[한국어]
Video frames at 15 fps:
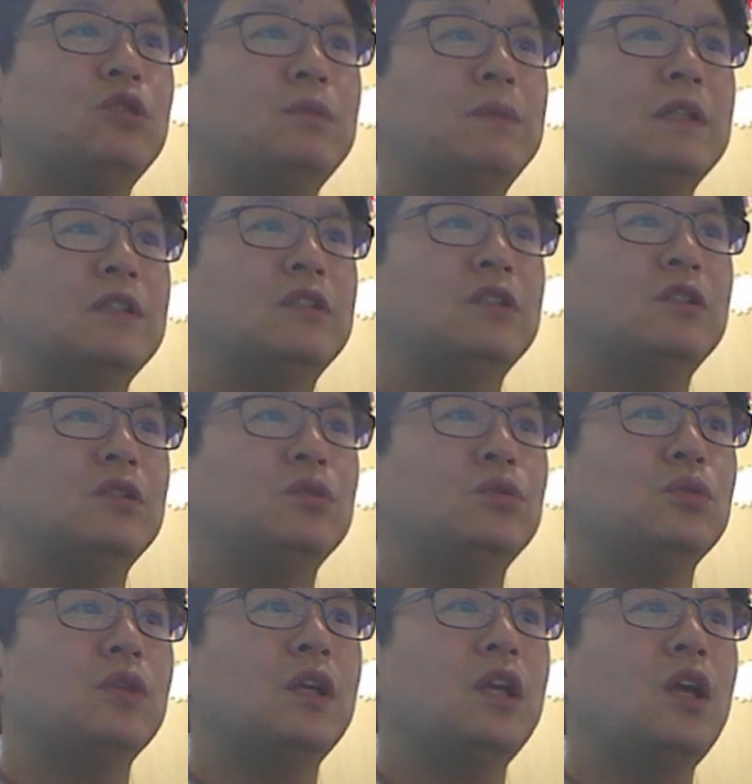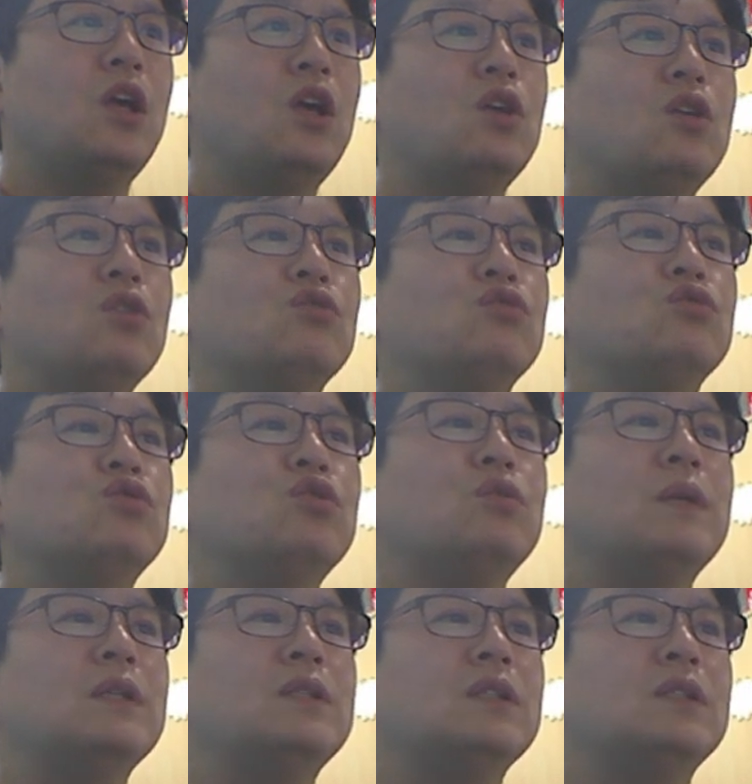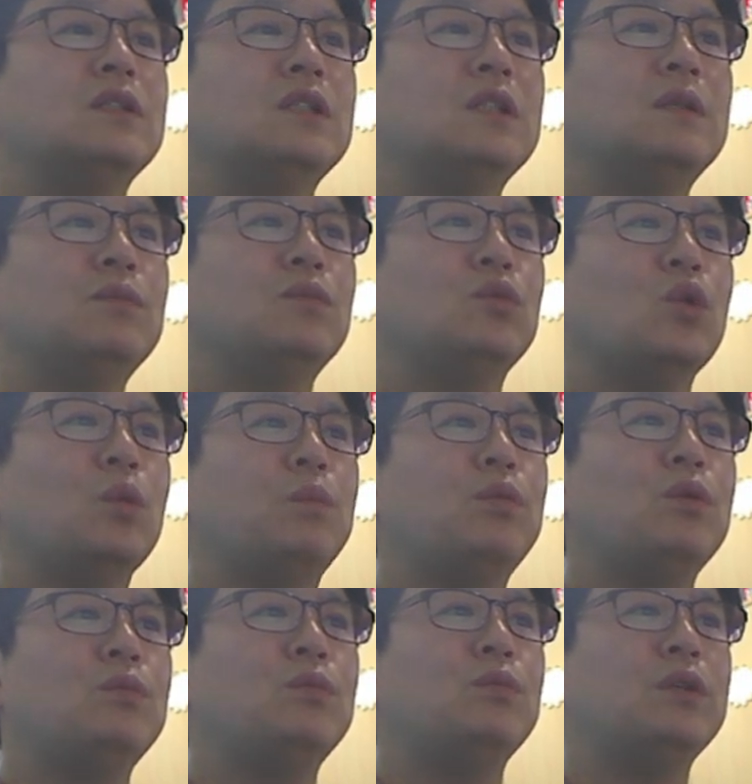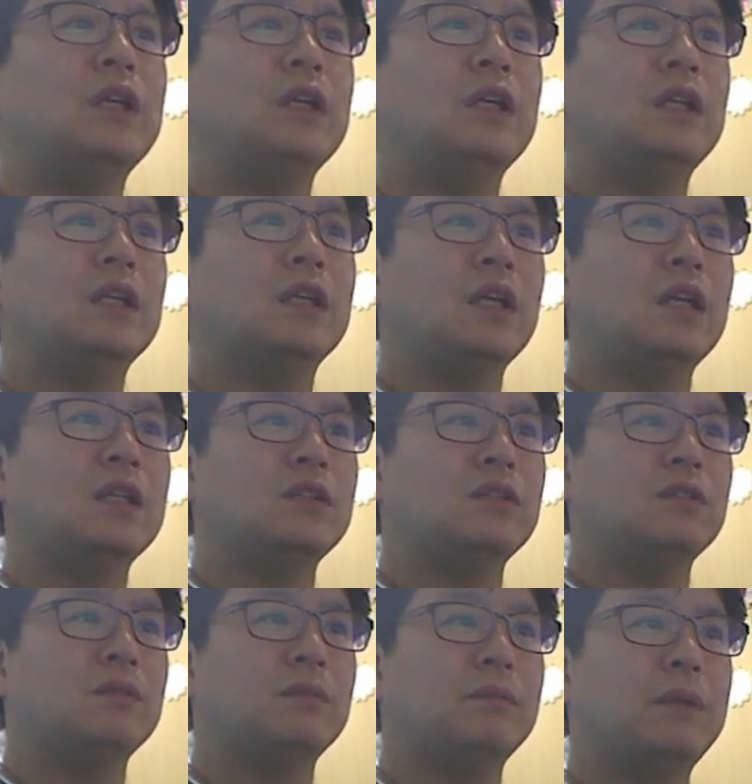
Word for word: 받으시는 쪽에 국소 마취 크림 도포 부위 이렇게 해서